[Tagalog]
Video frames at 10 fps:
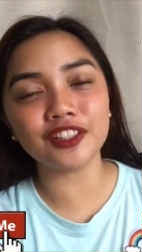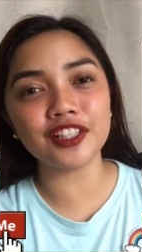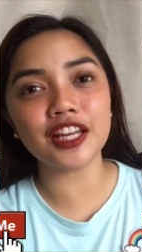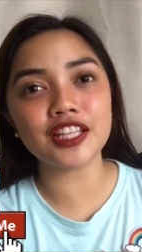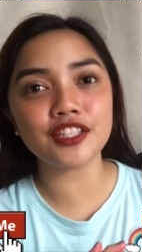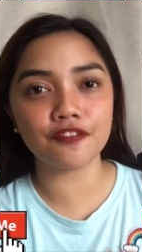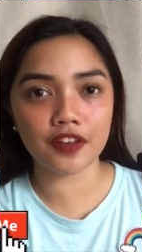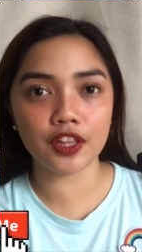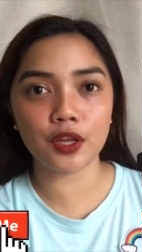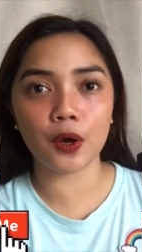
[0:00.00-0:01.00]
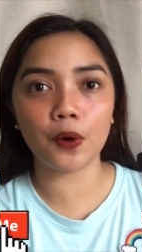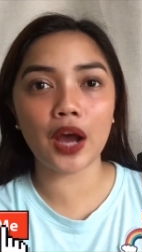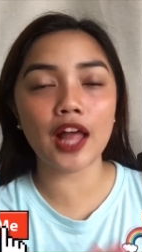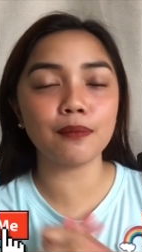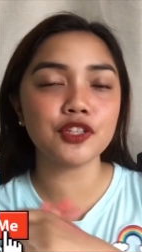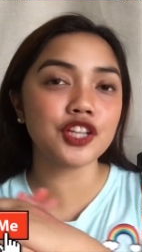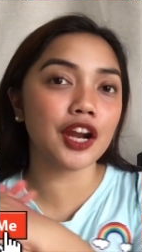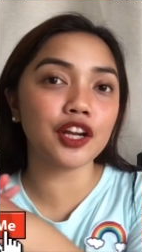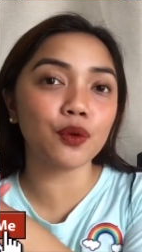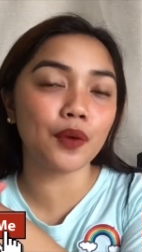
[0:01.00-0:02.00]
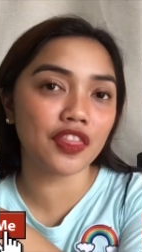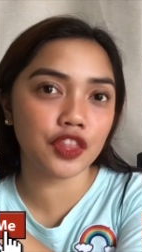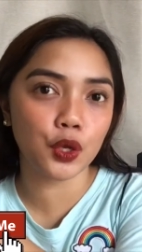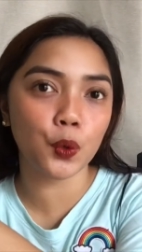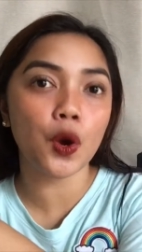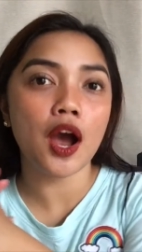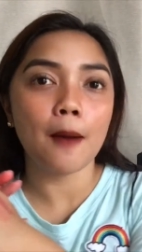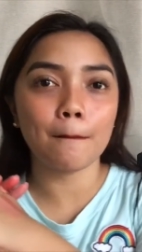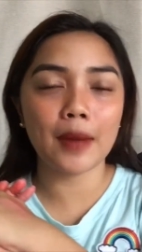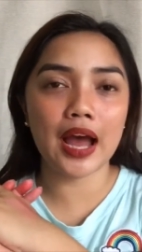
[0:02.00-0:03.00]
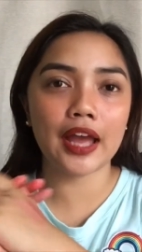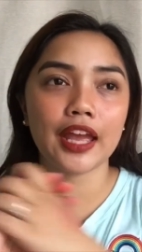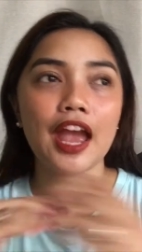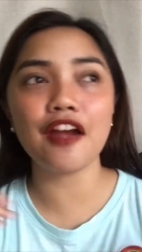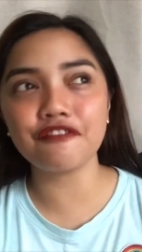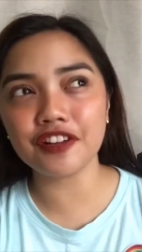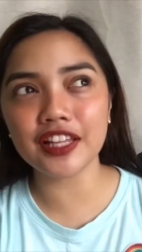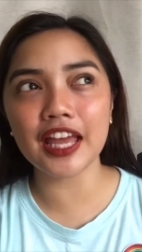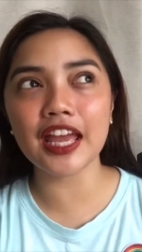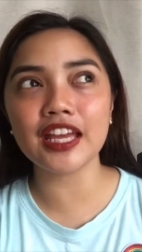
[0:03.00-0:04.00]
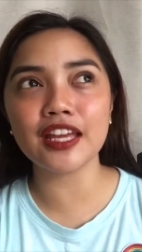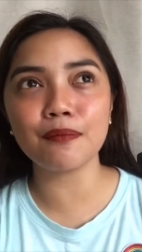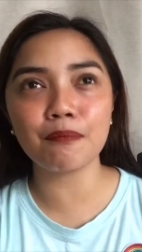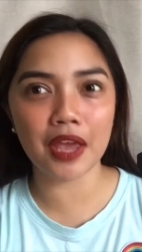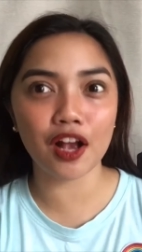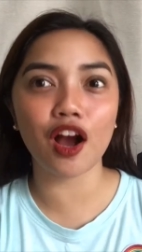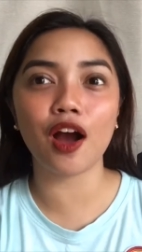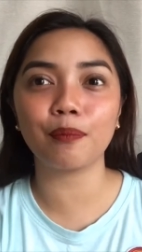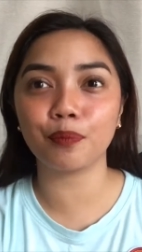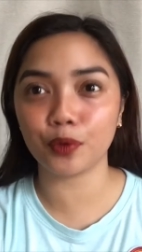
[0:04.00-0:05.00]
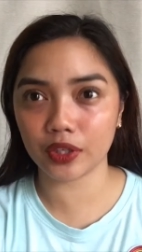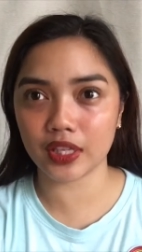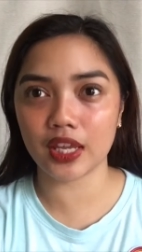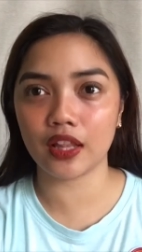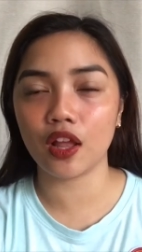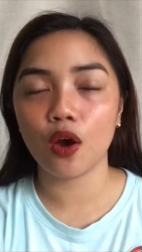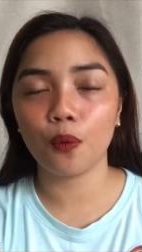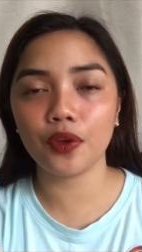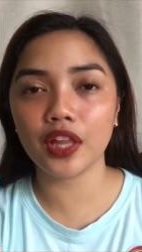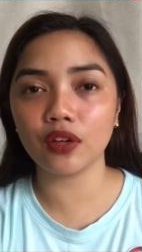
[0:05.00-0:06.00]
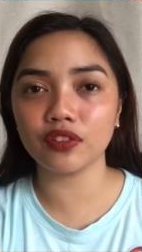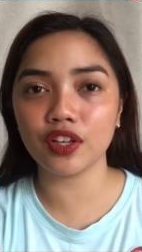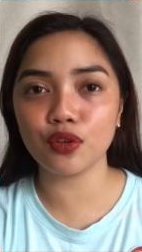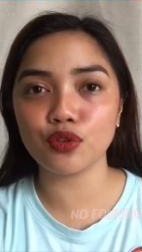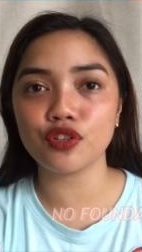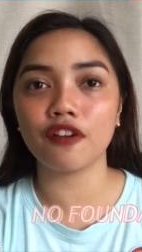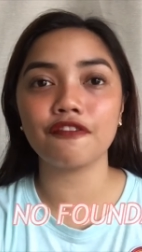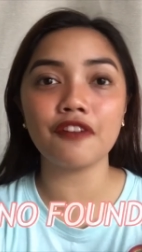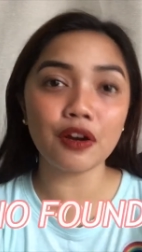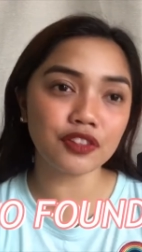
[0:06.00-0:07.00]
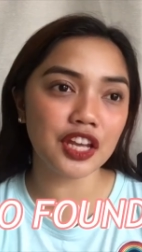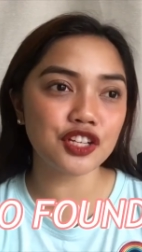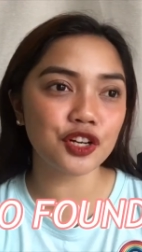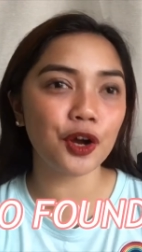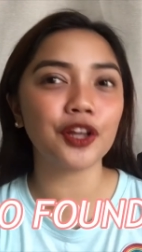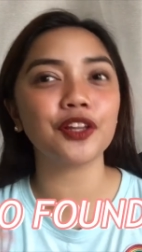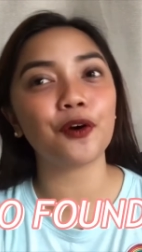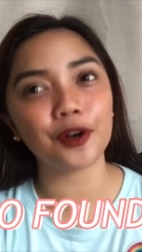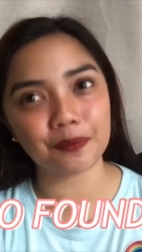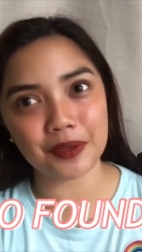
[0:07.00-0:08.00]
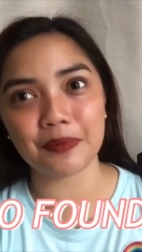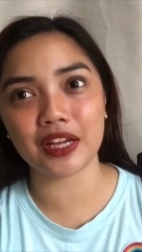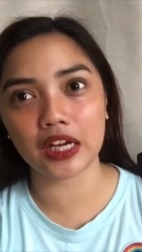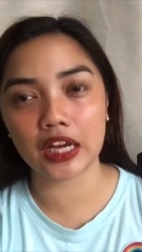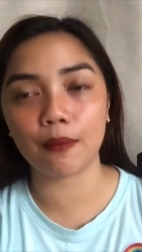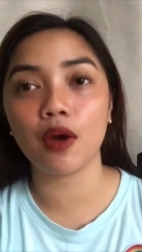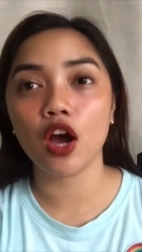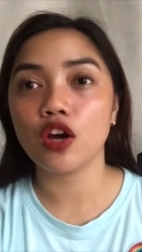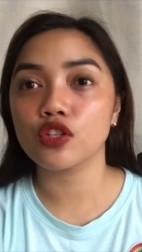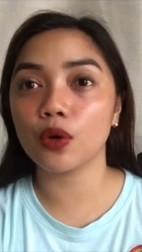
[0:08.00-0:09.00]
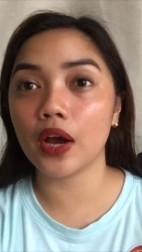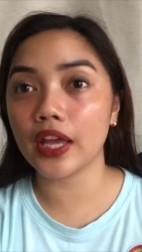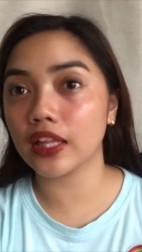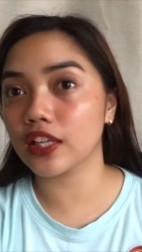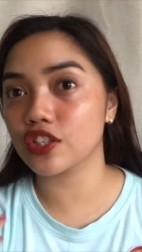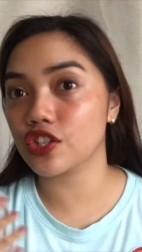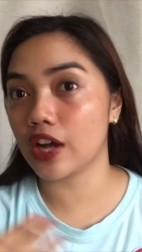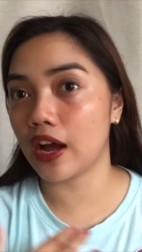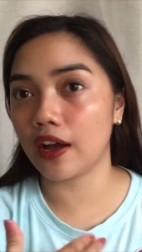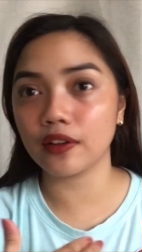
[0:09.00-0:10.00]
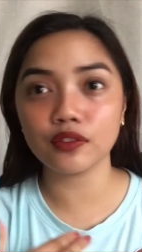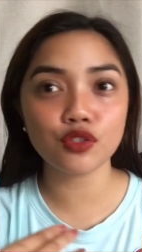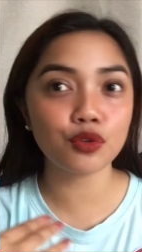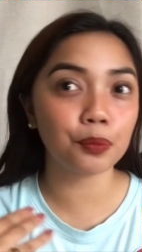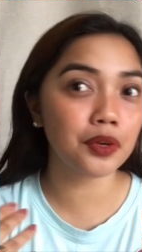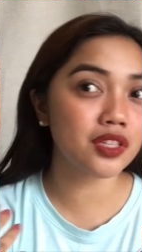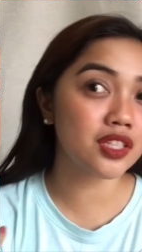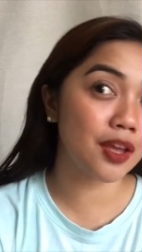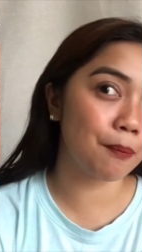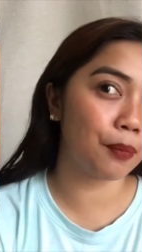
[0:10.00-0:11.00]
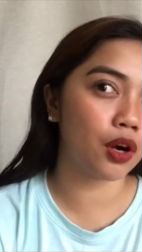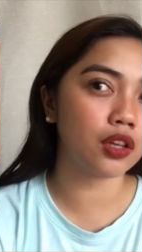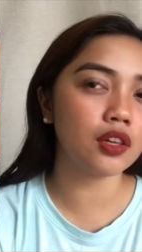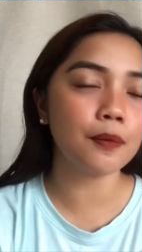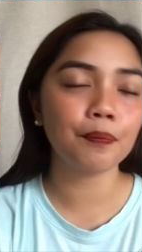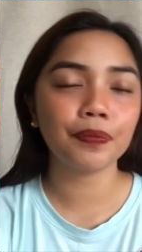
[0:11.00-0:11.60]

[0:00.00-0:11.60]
today's video, I'll be sharing with you my everyday makeup routine without the use of foundation or BB cream. So, ayan lang siya. Super simple.